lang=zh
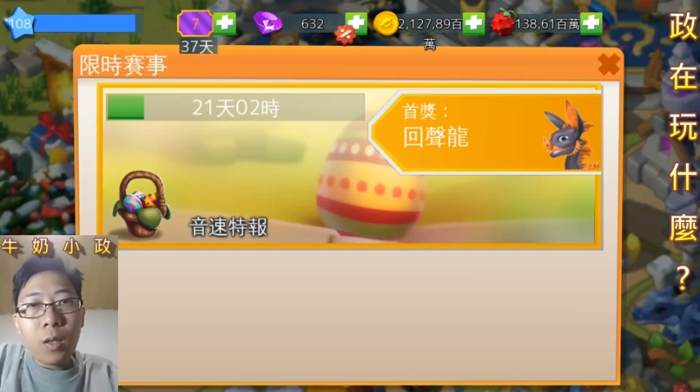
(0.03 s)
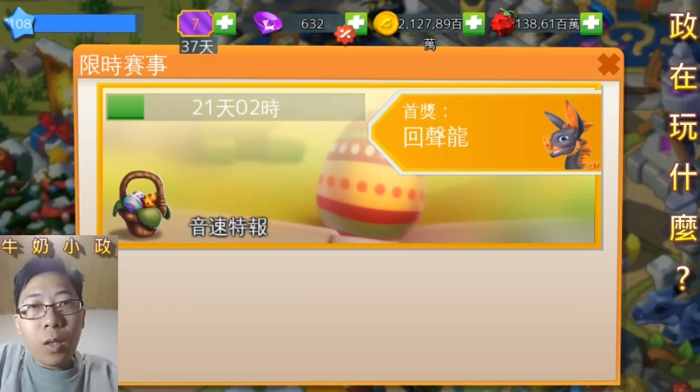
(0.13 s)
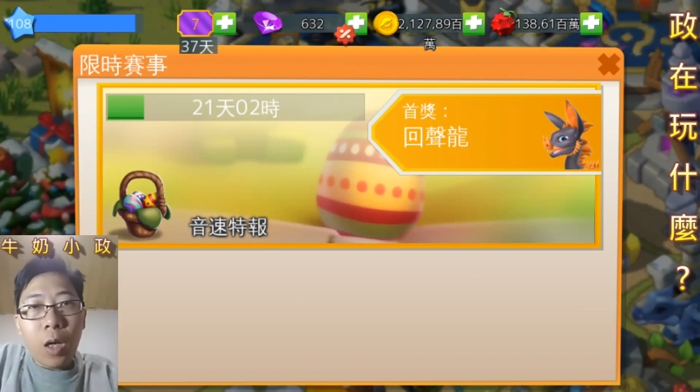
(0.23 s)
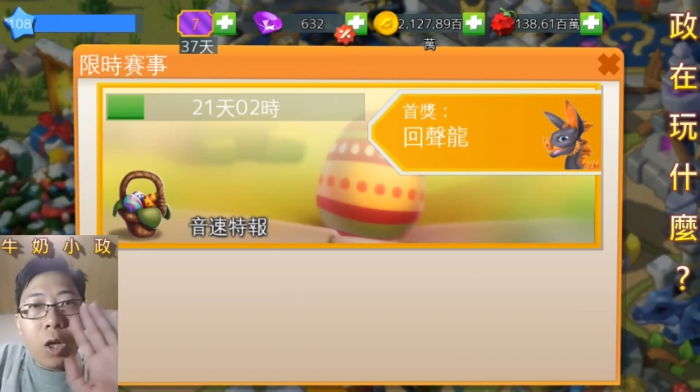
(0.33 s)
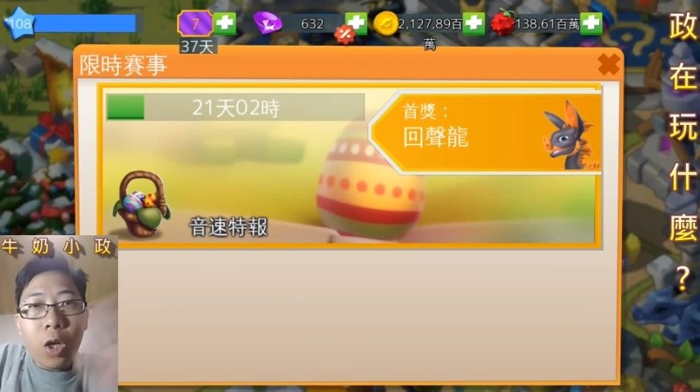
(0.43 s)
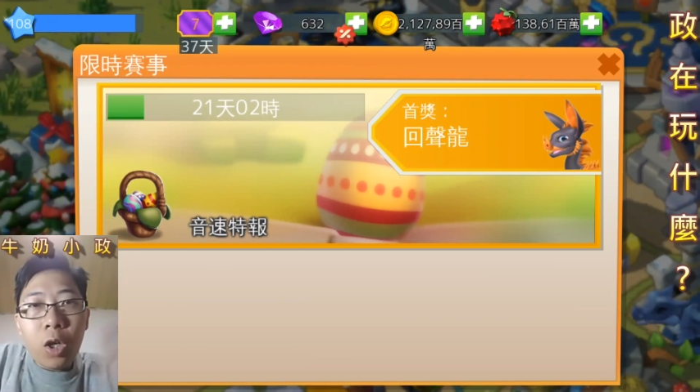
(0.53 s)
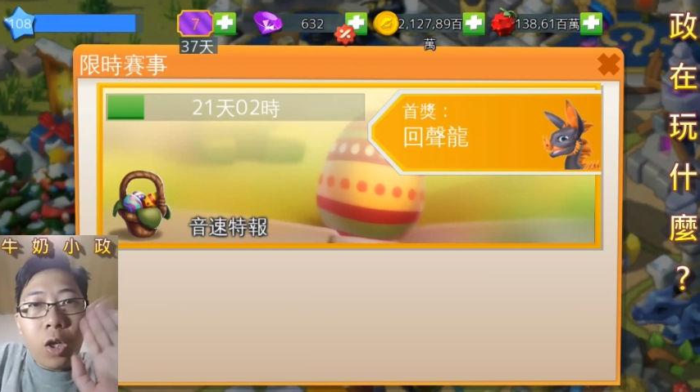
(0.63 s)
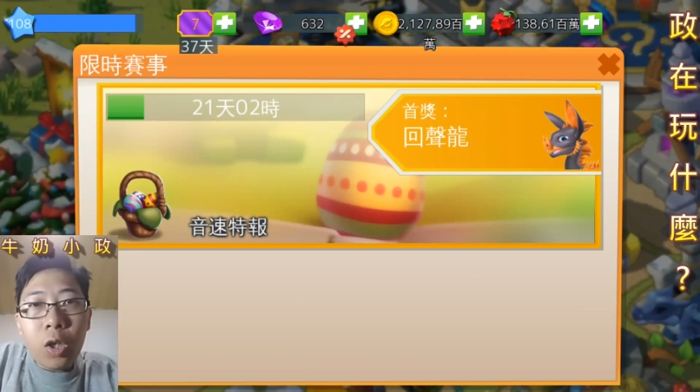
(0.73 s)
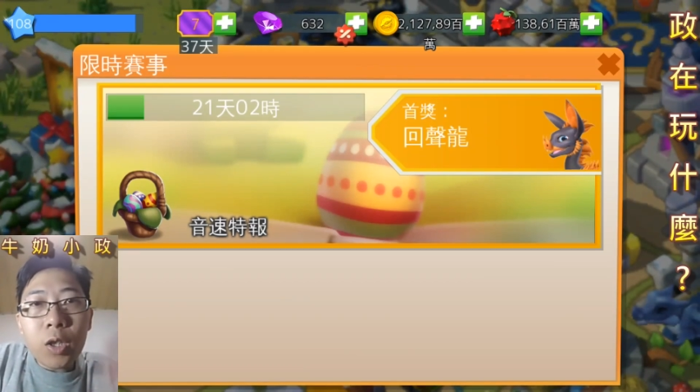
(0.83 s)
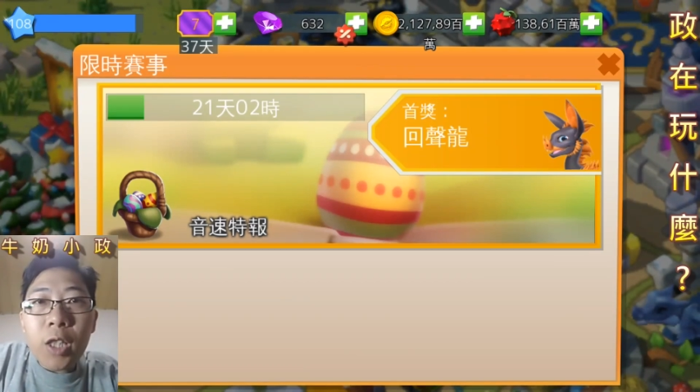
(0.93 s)

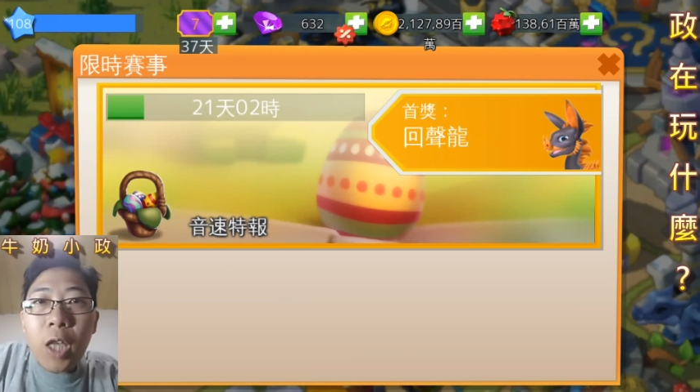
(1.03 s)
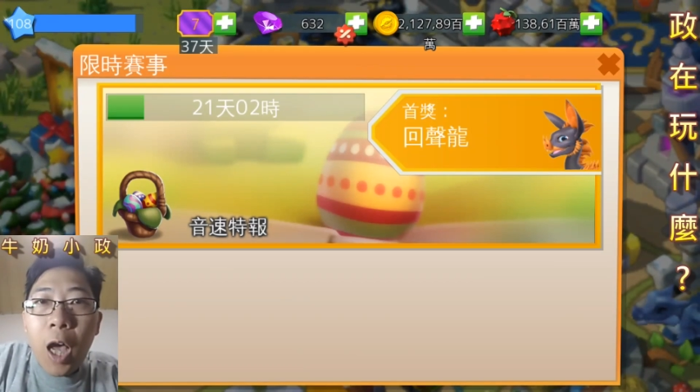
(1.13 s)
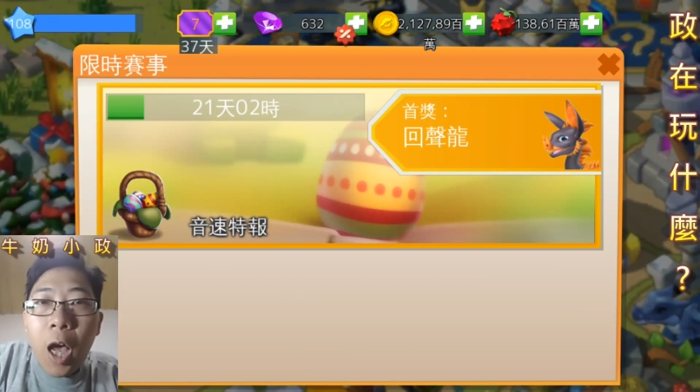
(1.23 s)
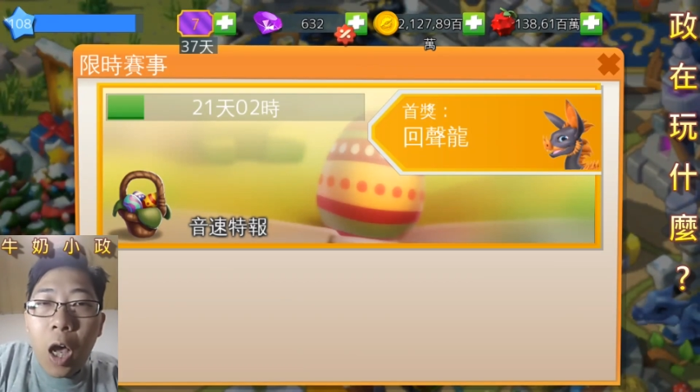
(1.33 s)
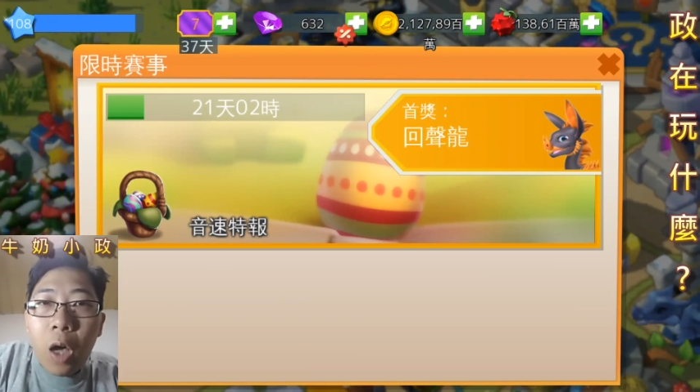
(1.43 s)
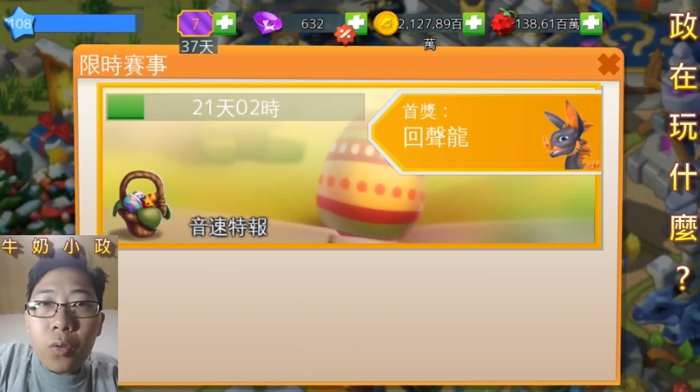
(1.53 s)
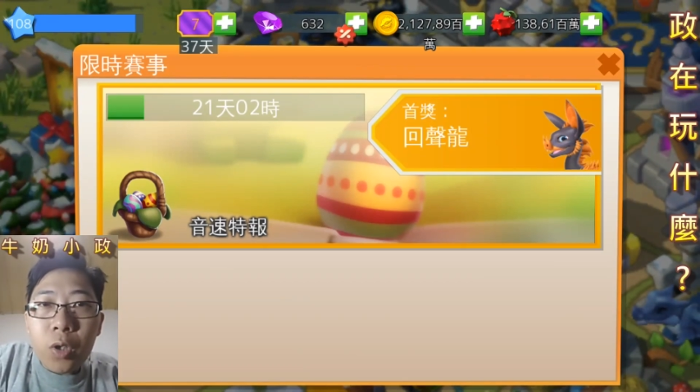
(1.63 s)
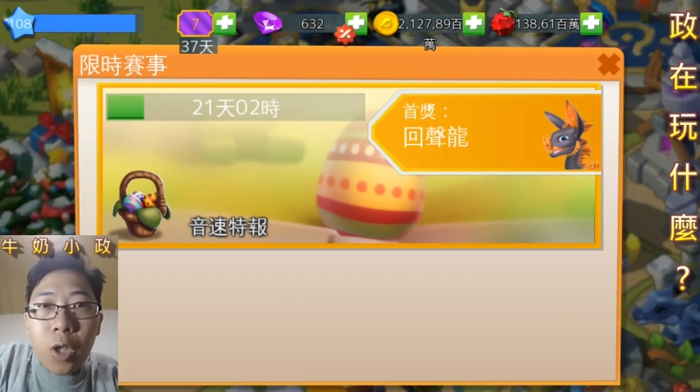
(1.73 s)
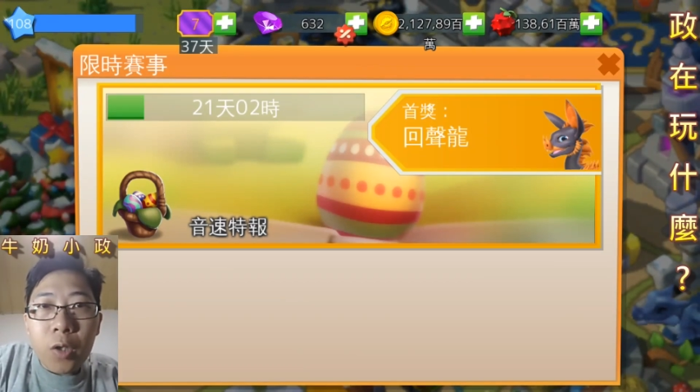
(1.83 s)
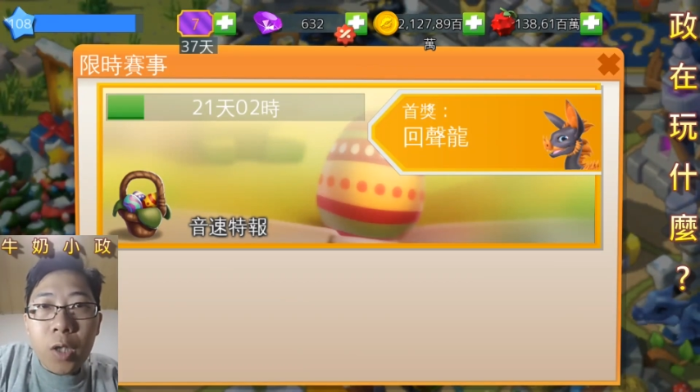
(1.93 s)
Hello，大家好，我
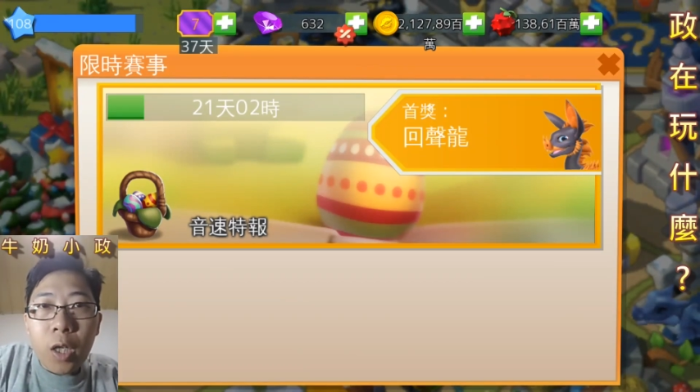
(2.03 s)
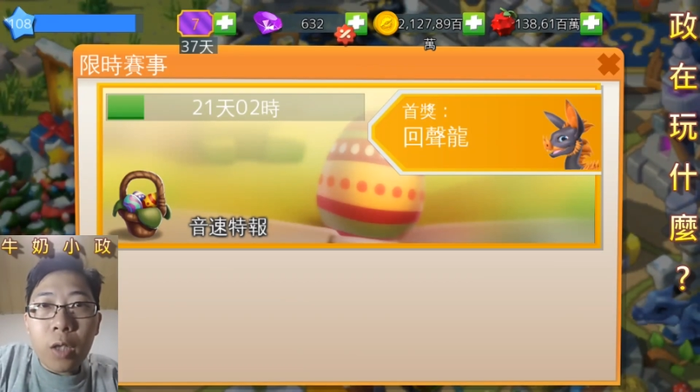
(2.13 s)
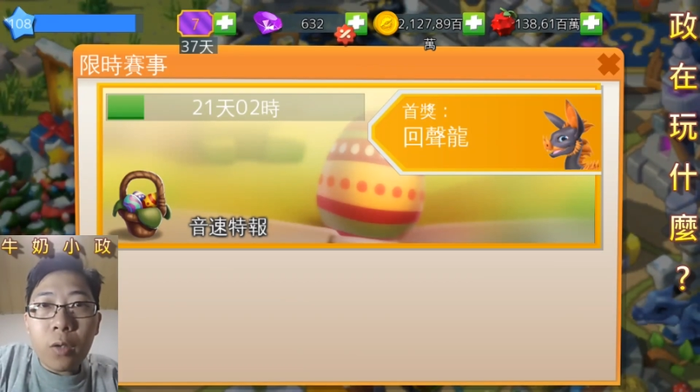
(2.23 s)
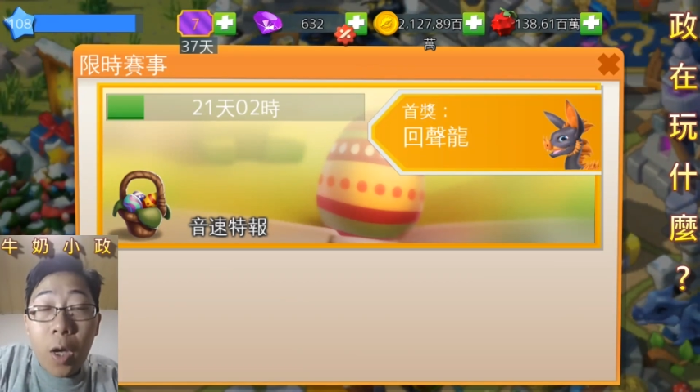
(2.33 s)
是小郑，